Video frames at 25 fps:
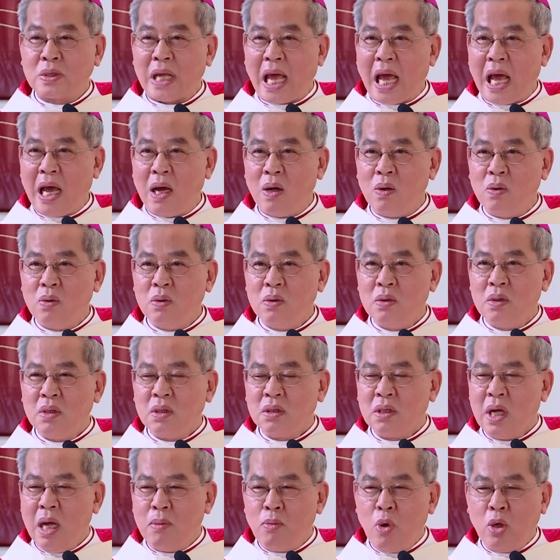giáo
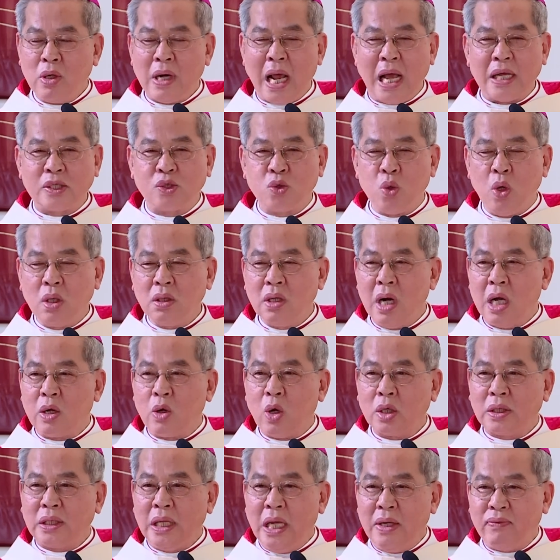người môn đệ chúa đừng
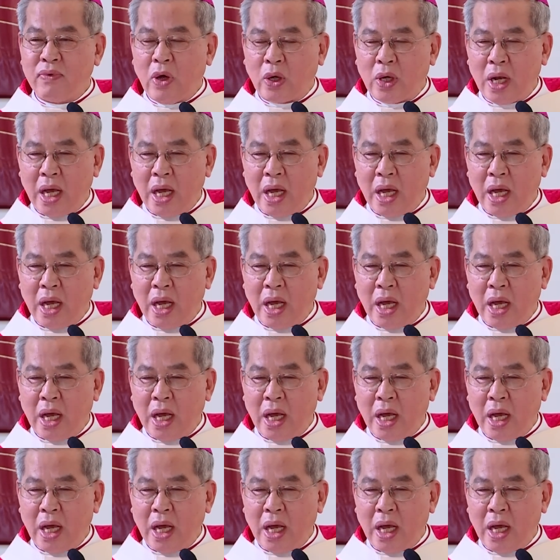có tin vào